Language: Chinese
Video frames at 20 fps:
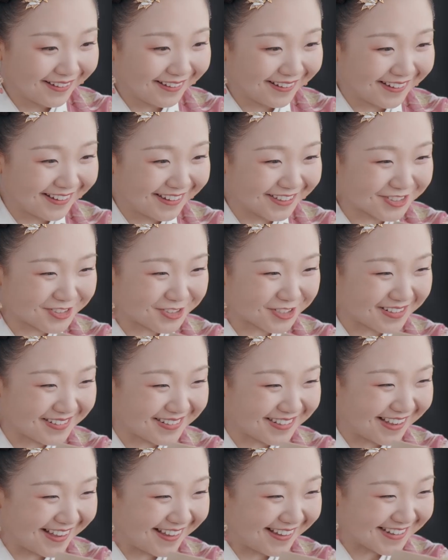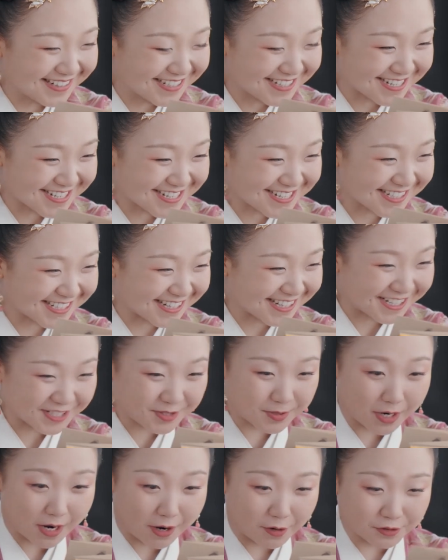宣郎，你这是世界上
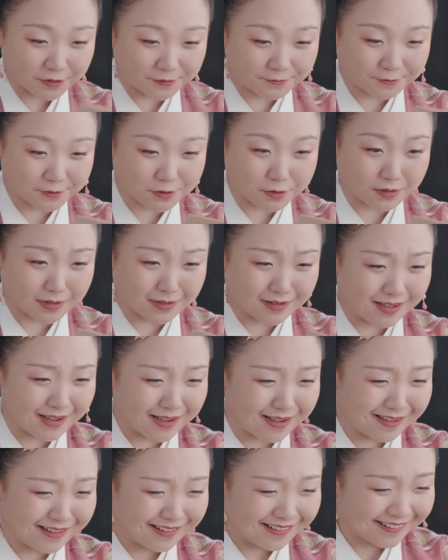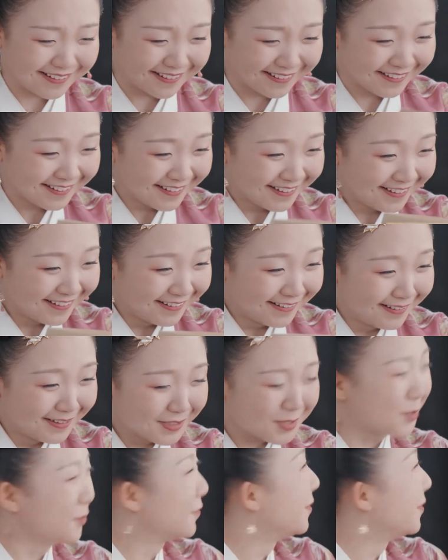最好的夫君了，素